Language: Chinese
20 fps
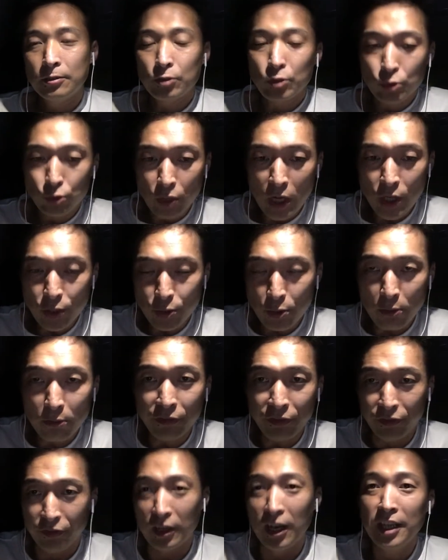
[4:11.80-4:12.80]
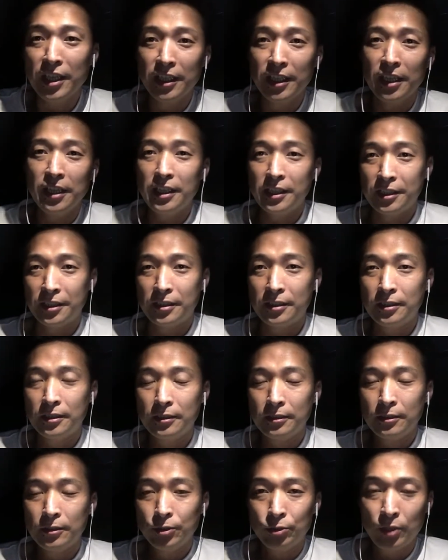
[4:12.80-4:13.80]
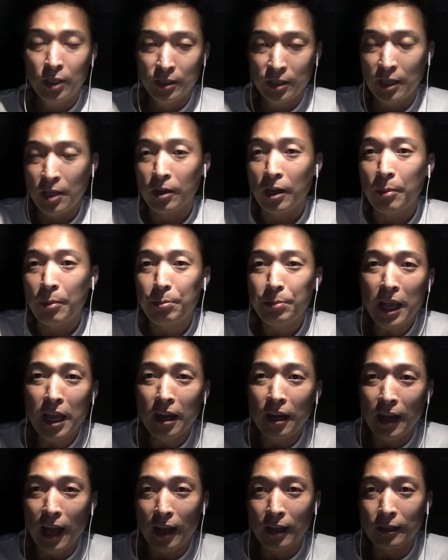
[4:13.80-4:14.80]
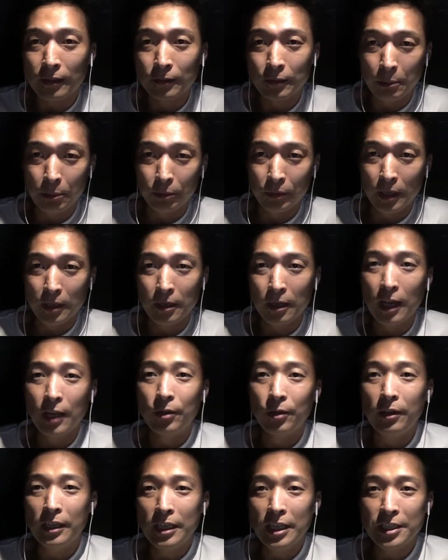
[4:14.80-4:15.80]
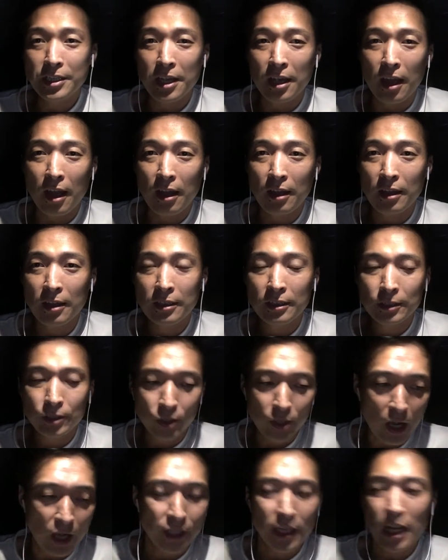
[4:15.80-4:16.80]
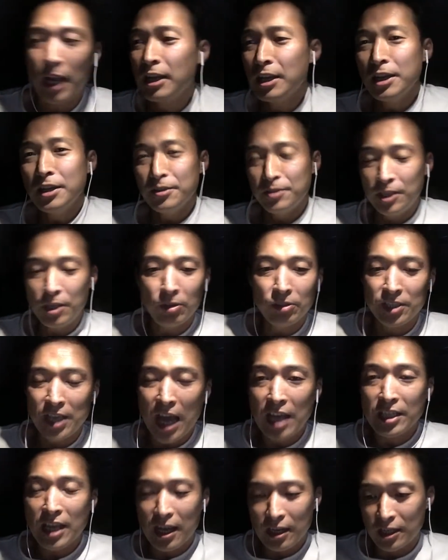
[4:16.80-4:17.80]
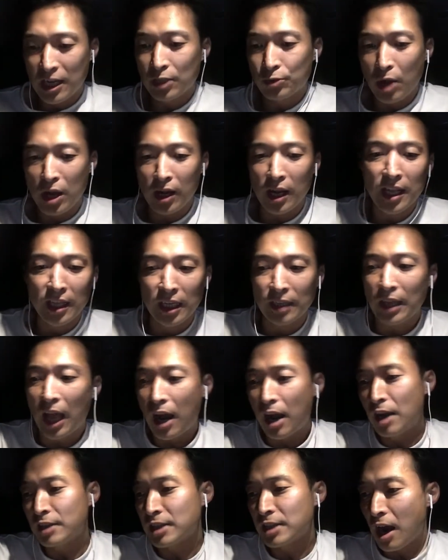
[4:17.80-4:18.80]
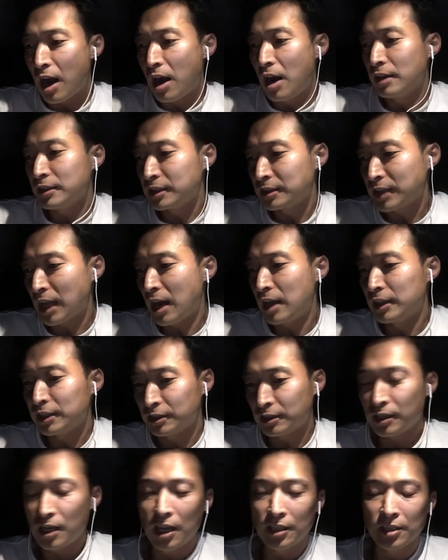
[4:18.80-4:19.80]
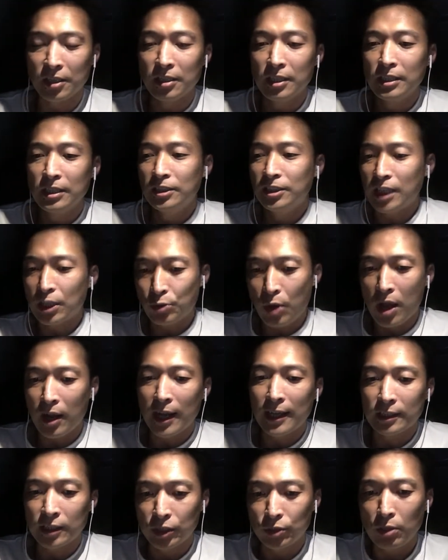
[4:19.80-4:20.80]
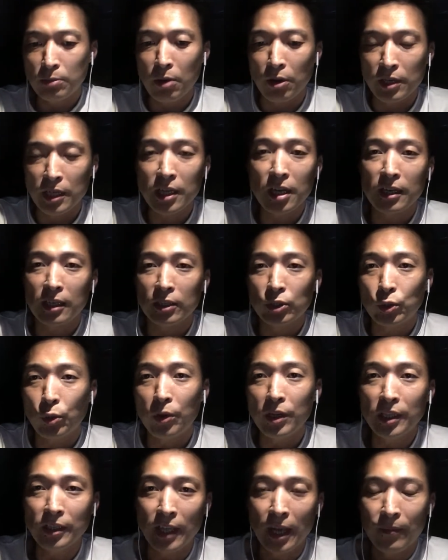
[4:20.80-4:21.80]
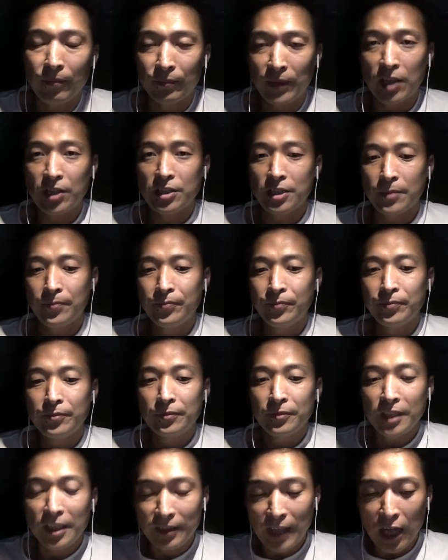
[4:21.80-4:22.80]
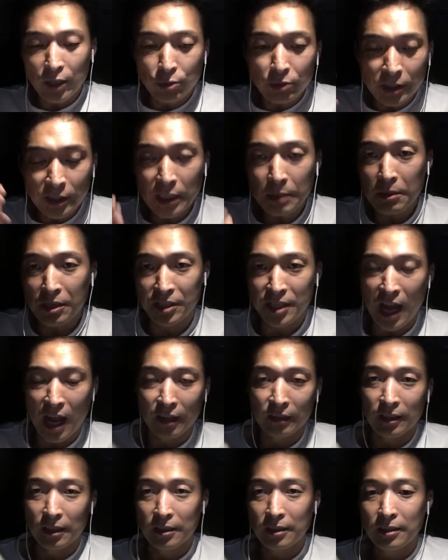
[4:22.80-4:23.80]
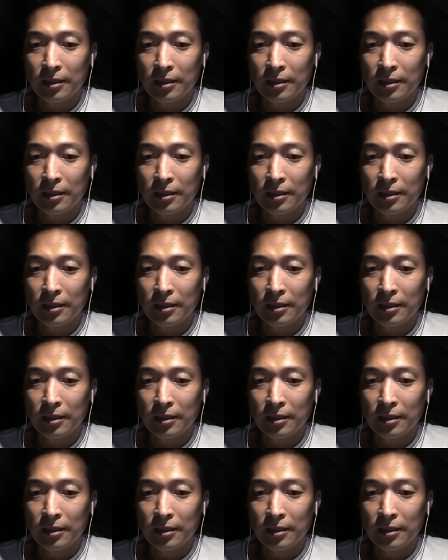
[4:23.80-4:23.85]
最终符合你的意思。所以这里有个变量，对不对？很容易理解啊，就好像你有家产想传给你的大儿子、二儿子、三儿子、四儿子，你想传给其中某一个人多一点，但是你当初是这么想的，